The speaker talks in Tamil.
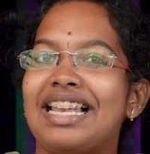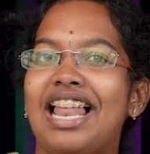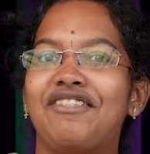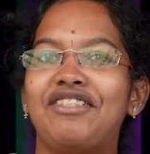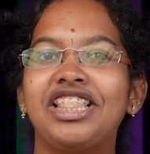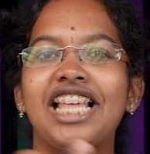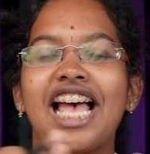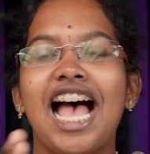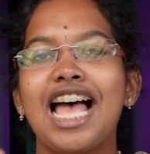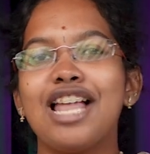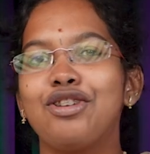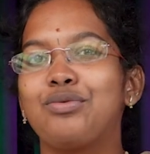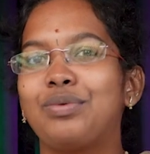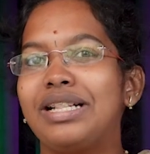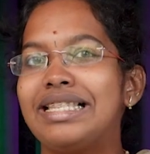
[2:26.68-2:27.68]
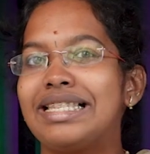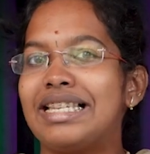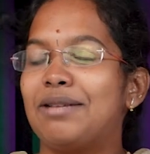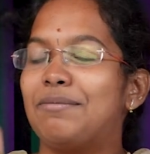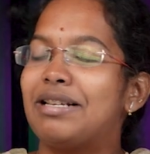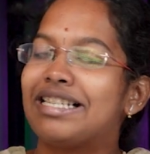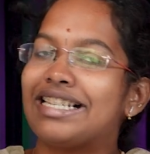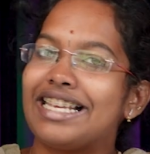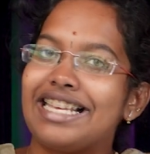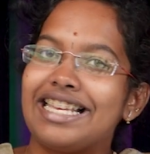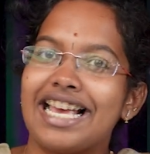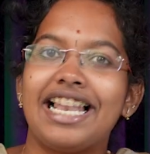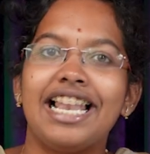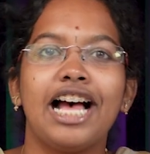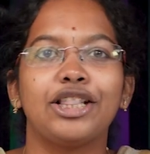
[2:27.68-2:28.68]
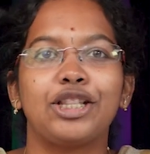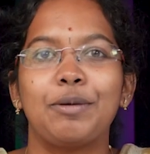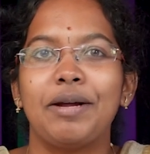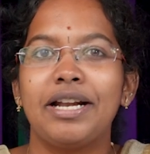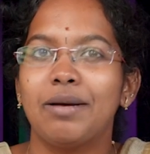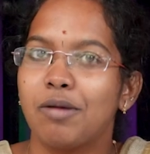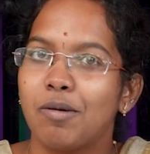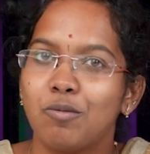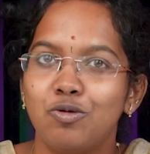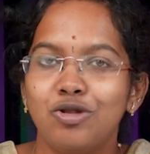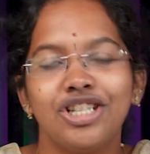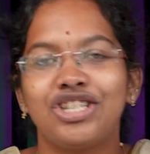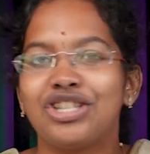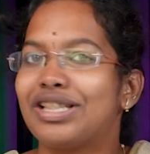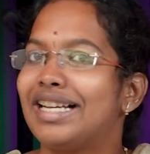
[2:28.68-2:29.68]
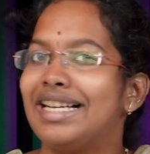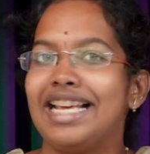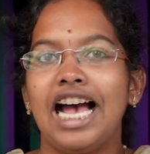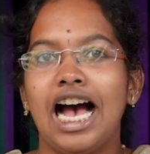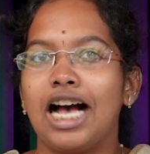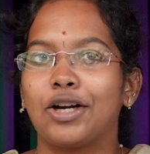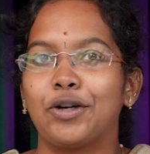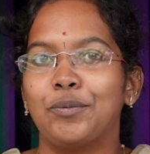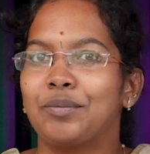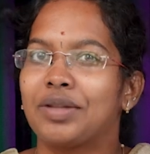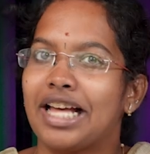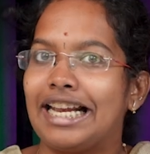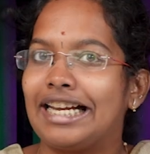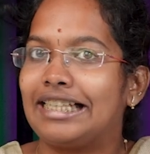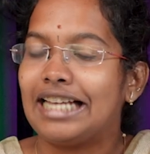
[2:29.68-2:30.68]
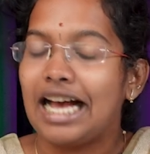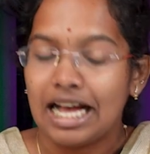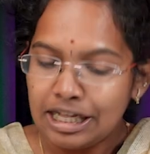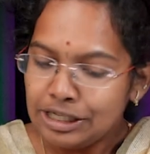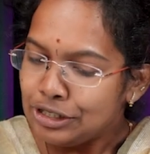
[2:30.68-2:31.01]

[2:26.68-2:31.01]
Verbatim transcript: லெவன்த் அண்ட் டுவெல்த் சிலபஸ் எல்லாத்தையுமே நம்ம முடிச்சு தள்ளியே ஆகணும் கரெக்டா